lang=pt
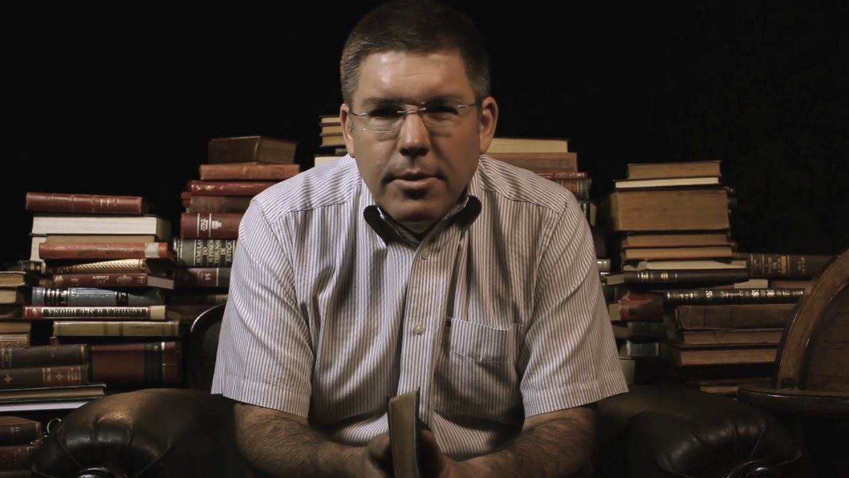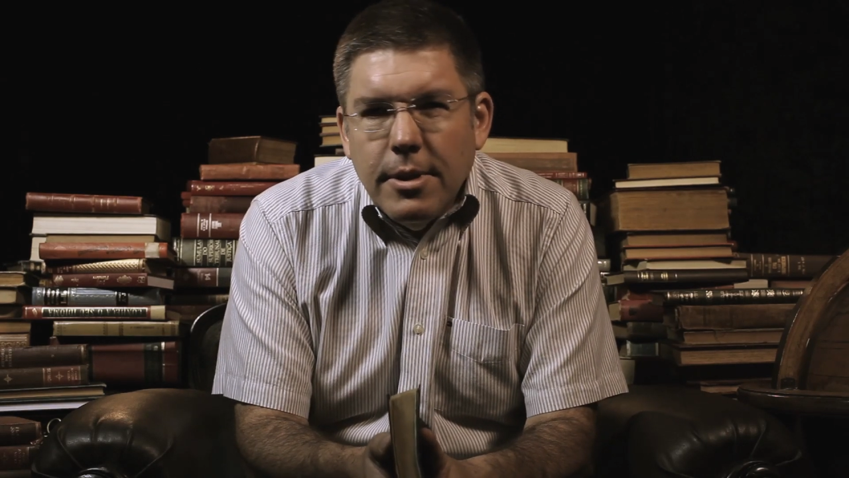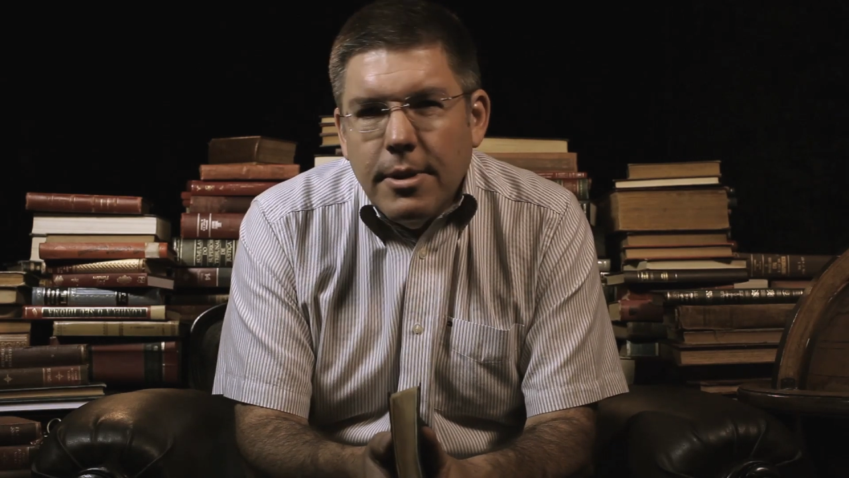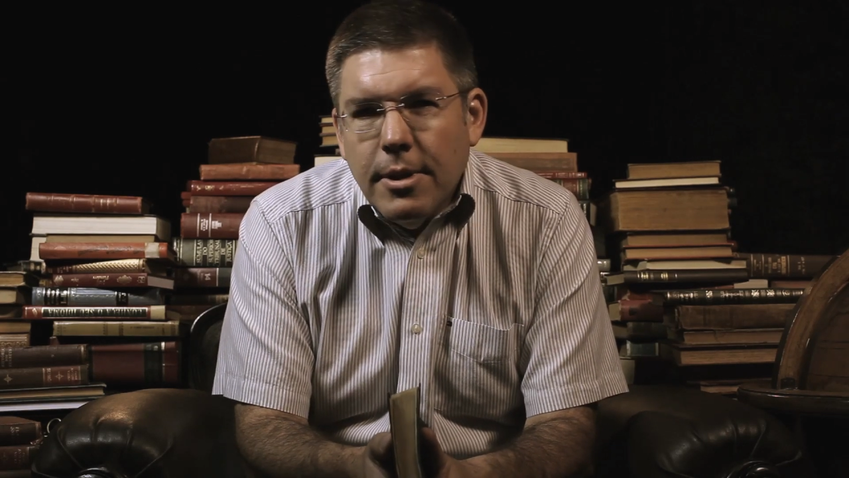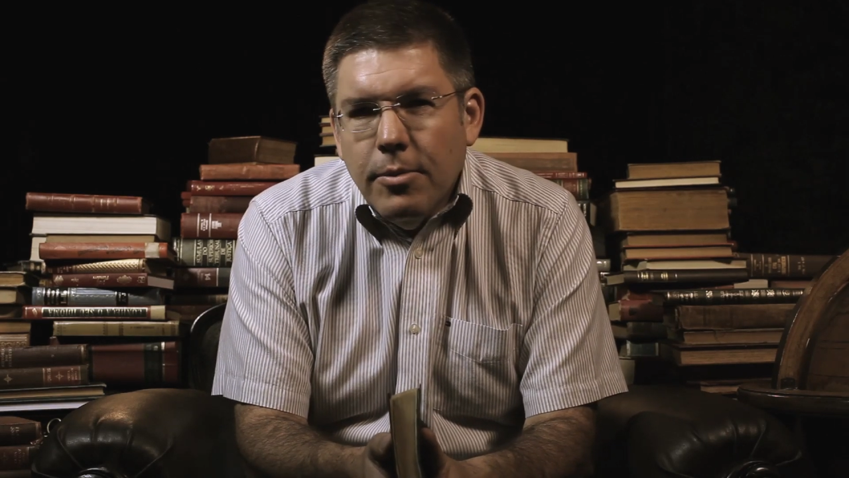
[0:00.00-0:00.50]

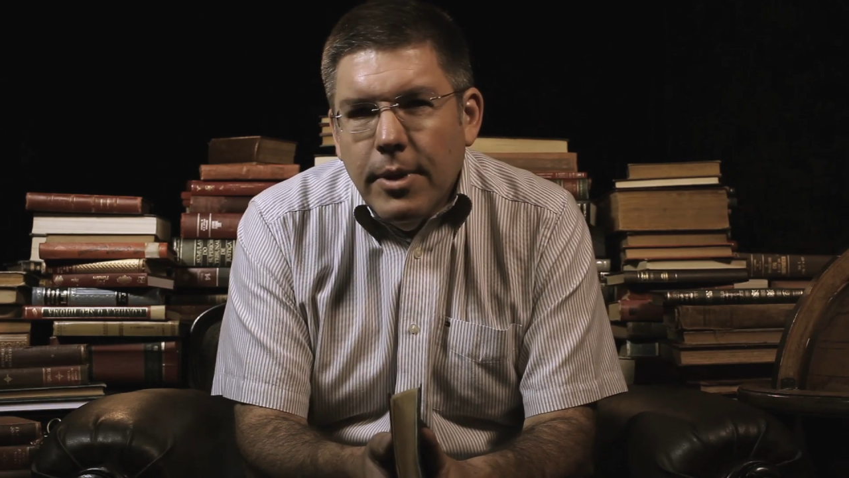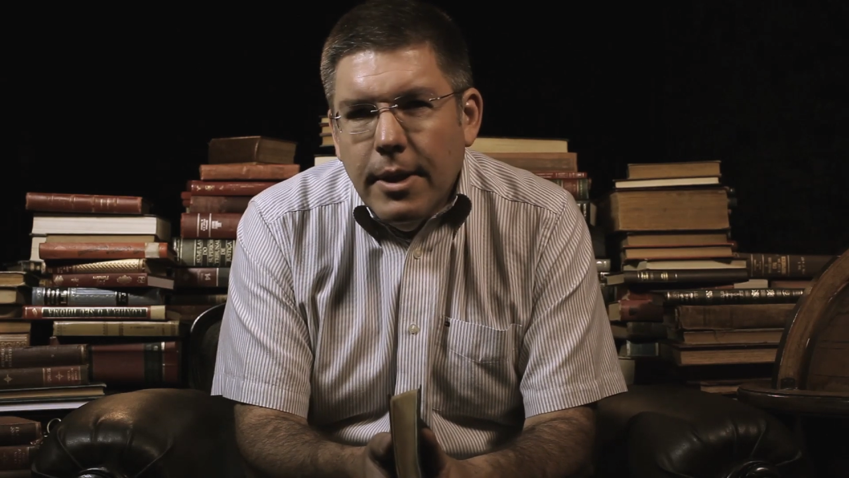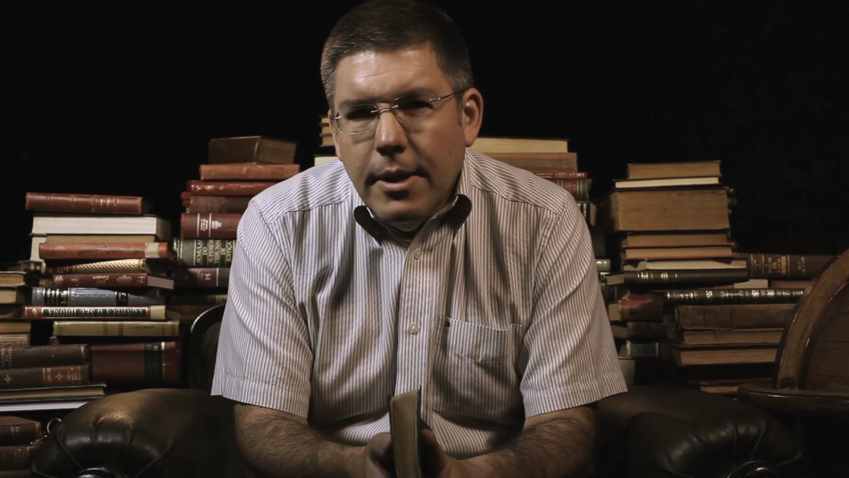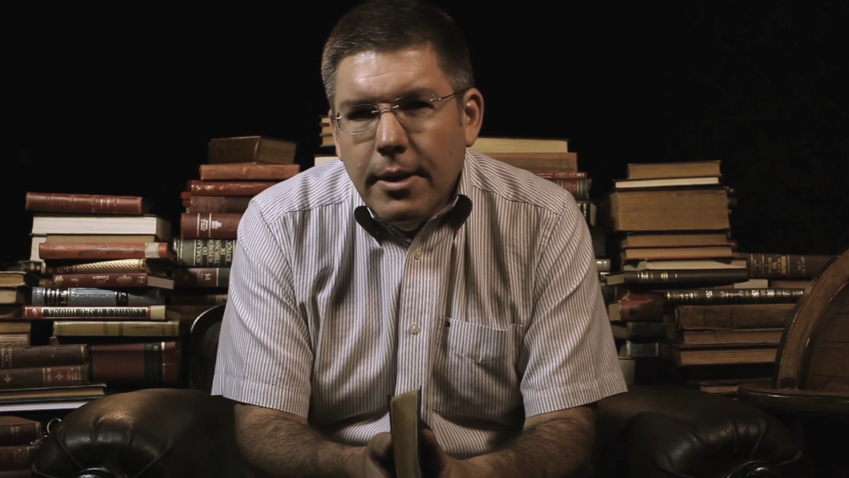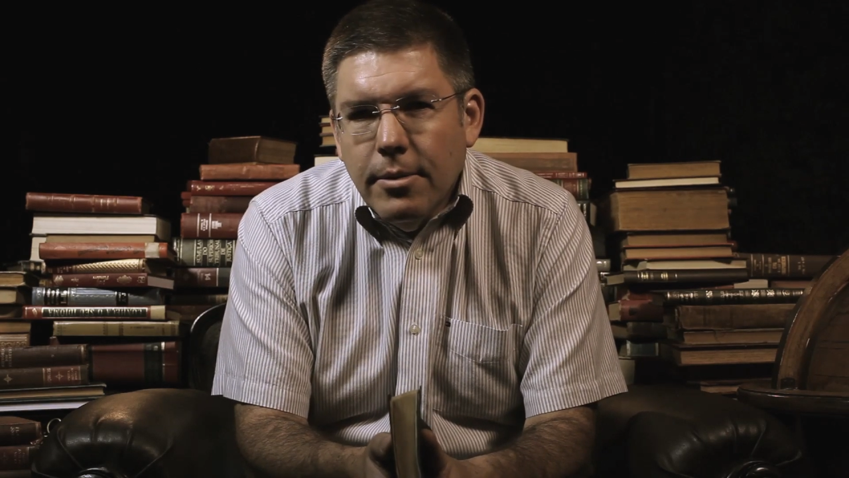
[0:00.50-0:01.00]

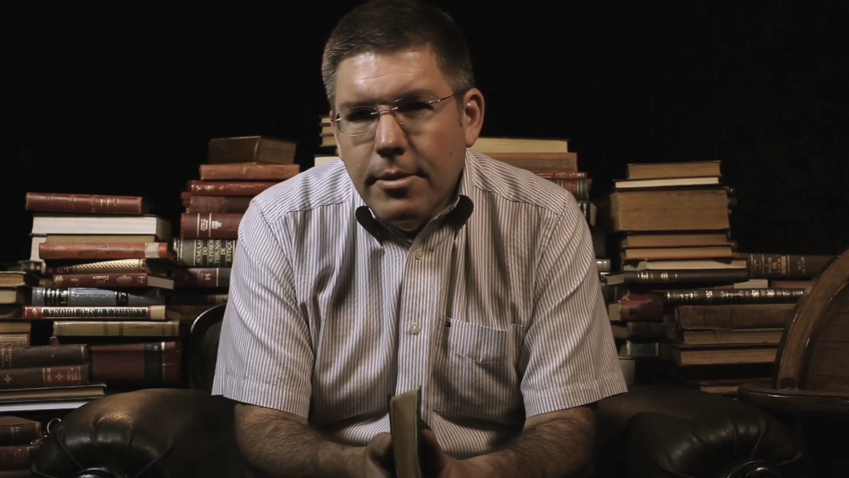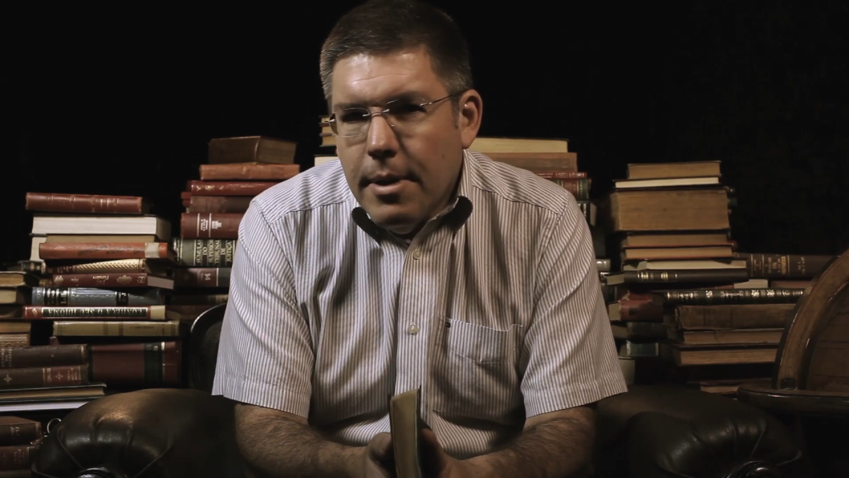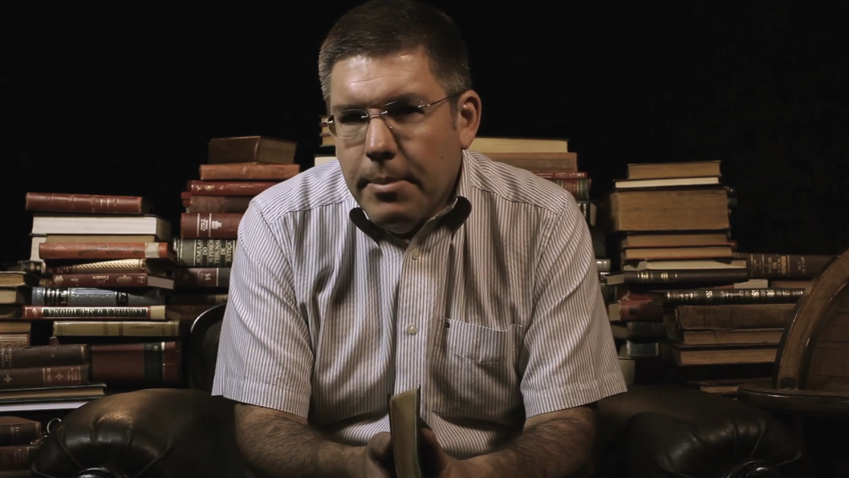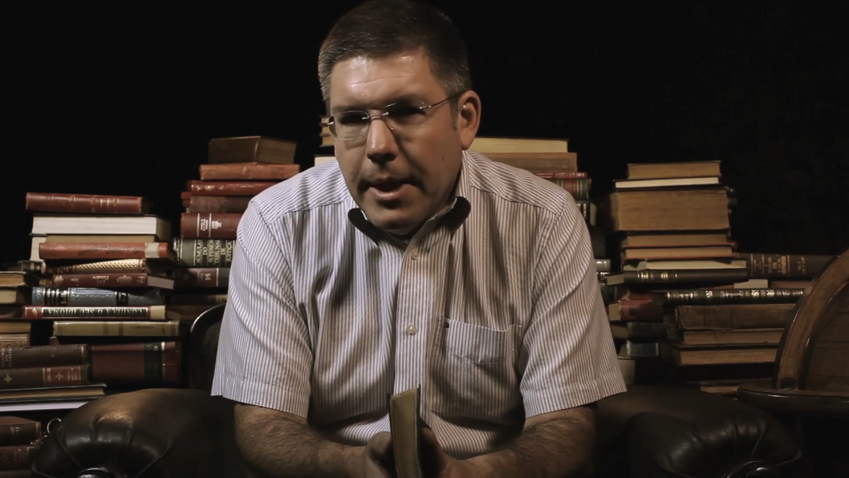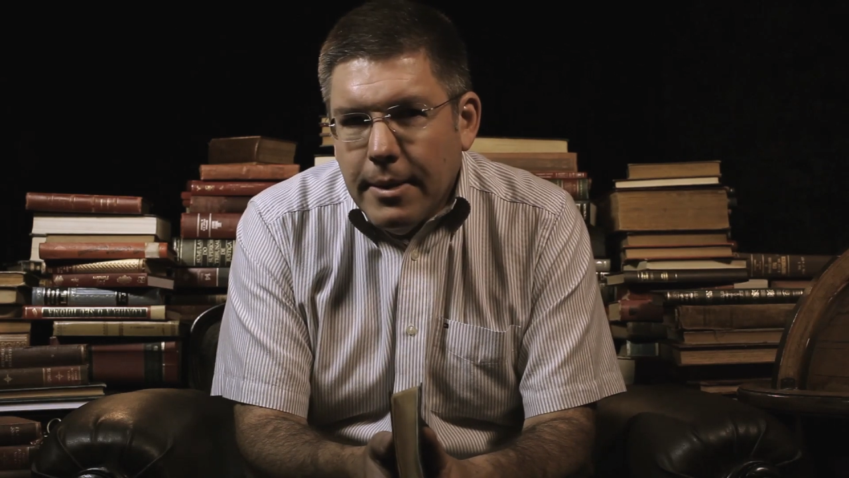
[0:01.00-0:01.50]
distinguiria dos
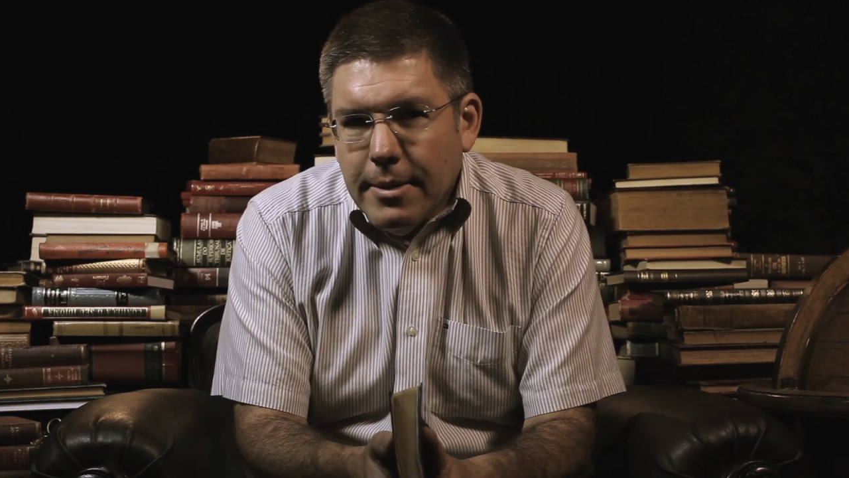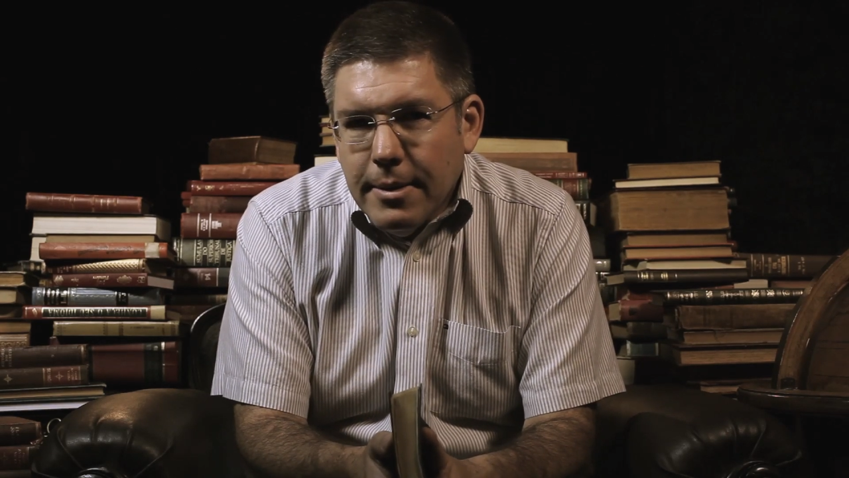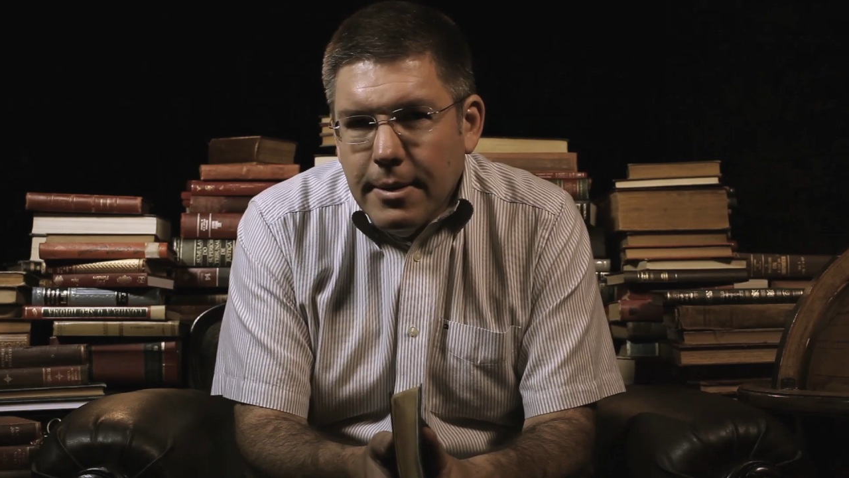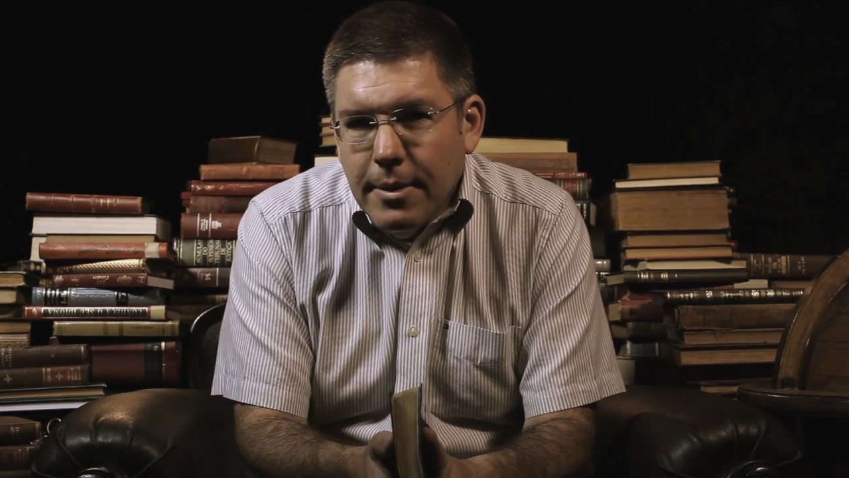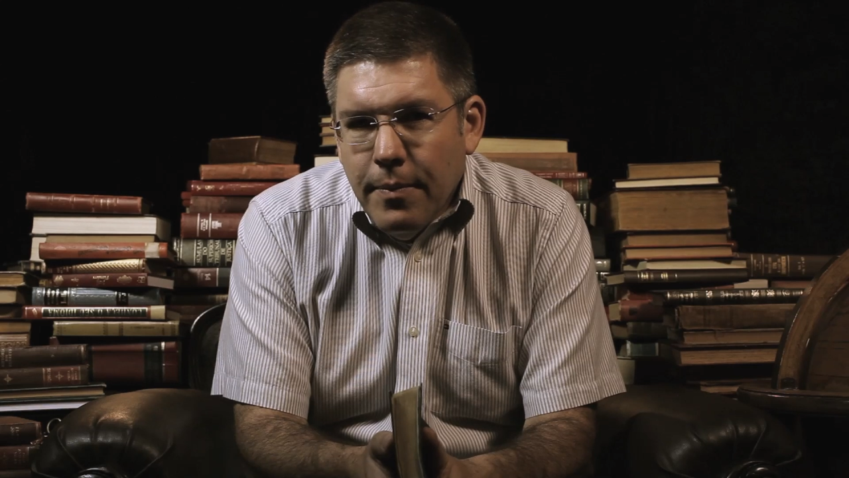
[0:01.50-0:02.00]
demais.